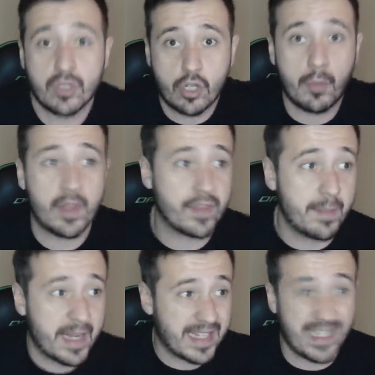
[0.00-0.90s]
Es como decir,
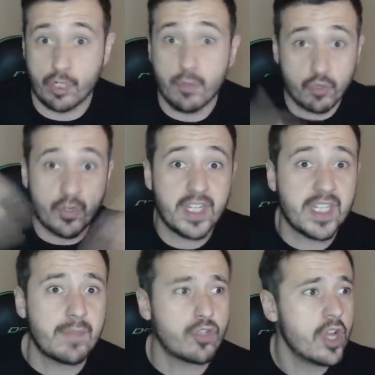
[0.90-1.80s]
mira, es que somos
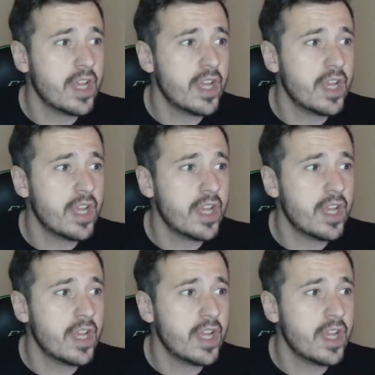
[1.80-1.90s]
buenísimos